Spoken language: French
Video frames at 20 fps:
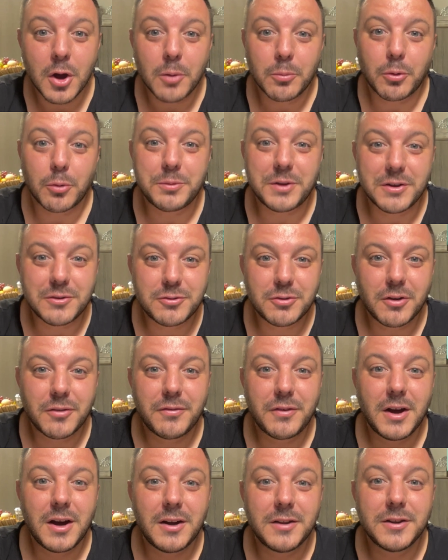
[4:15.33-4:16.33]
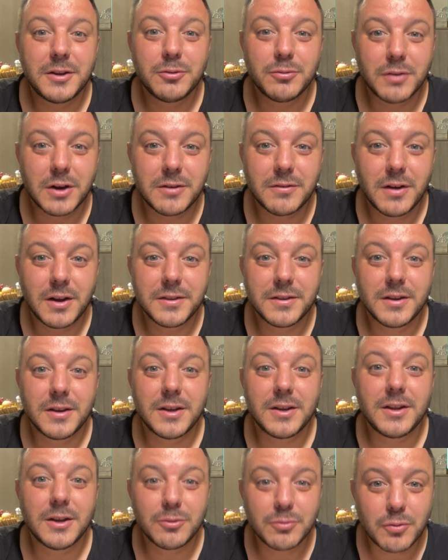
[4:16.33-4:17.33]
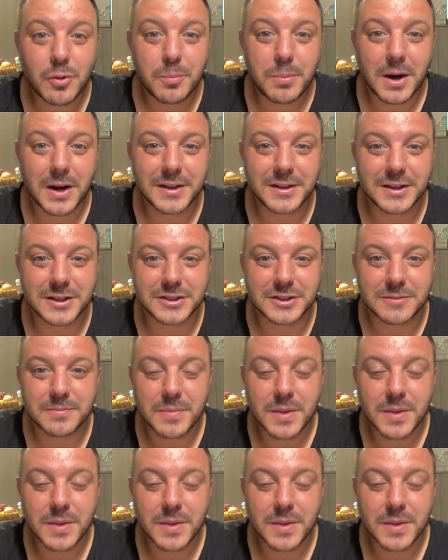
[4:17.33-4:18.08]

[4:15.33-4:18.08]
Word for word: pour bien sûr faire des nouvelles ventes et des nouveaux parrainages.